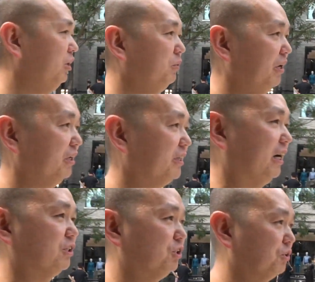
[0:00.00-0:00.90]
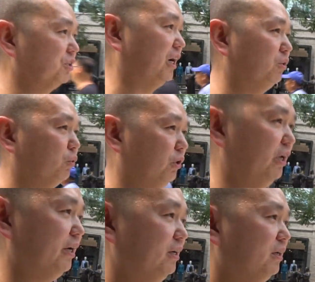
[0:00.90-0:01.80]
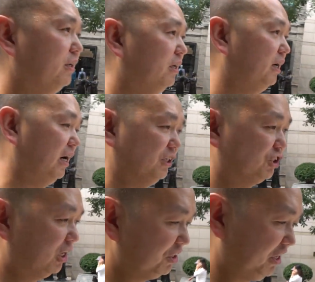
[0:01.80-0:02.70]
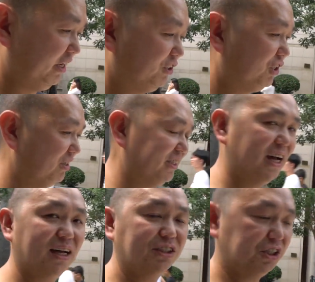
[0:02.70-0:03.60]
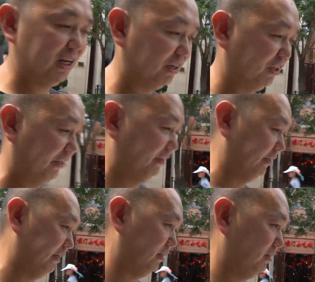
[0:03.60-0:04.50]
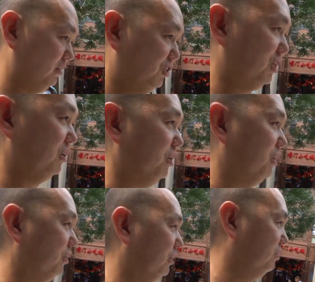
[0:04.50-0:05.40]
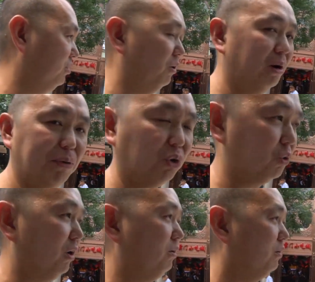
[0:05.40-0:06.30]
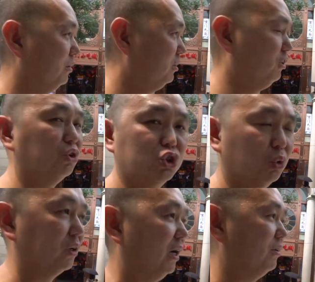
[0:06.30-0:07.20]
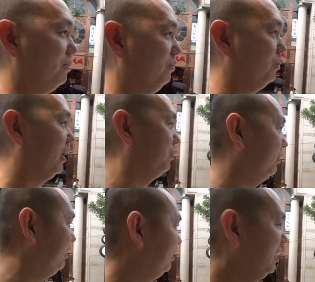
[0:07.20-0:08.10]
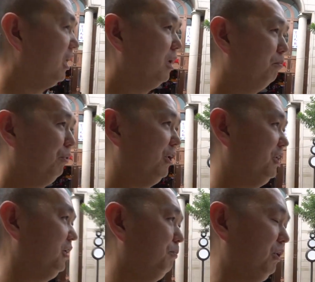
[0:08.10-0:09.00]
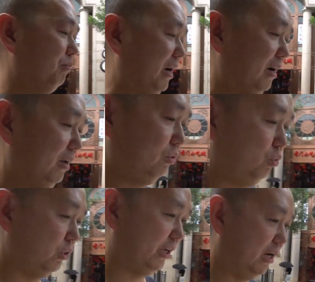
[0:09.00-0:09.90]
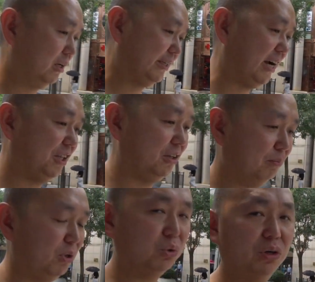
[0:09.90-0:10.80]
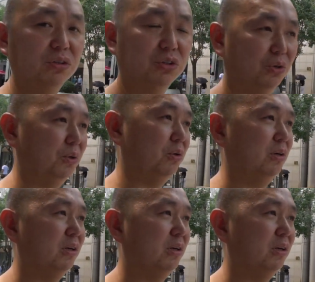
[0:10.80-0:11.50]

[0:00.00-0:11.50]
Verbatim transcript: 另外一个感受是，感觉商家这2年的商业的策划包装更重了，似乎感觉不给这个品牌做点概念的包装就